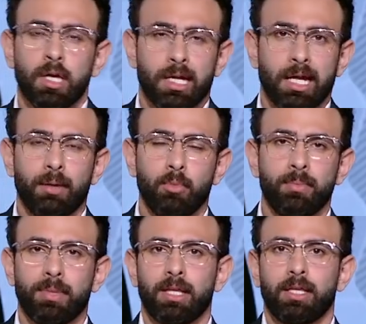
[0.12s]
كلام
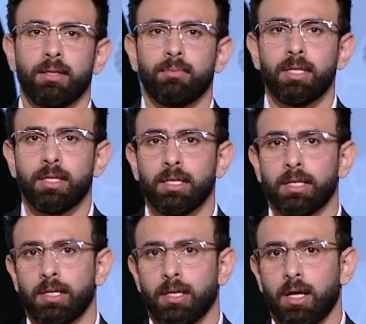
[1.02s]
مهم جدا من
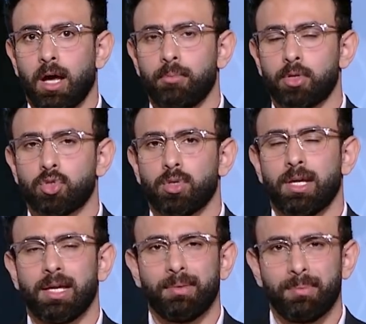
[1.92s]
آه، عمرو
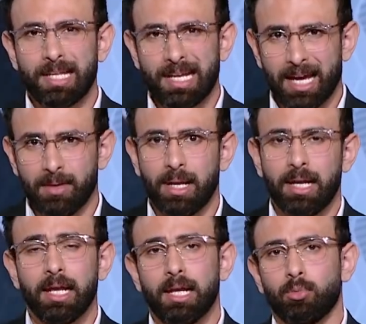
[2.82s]
السليه من اللعيبه
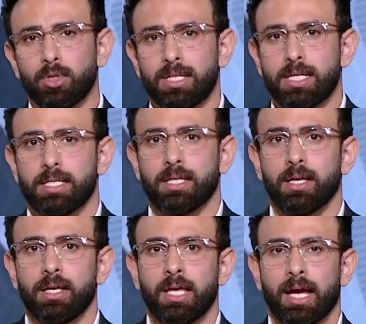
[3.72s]
المتزنه
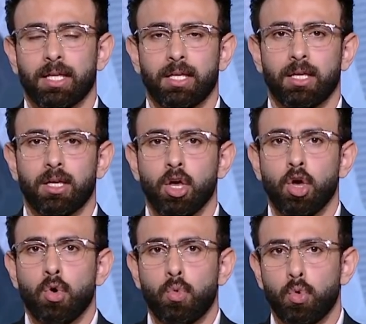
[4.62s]
يعني
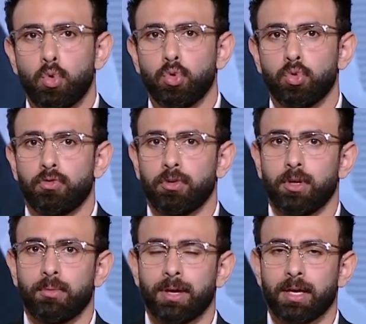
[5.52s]
وجوده
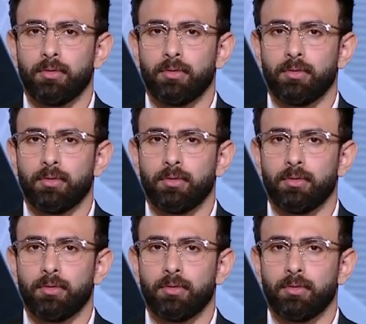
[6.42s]
في مك...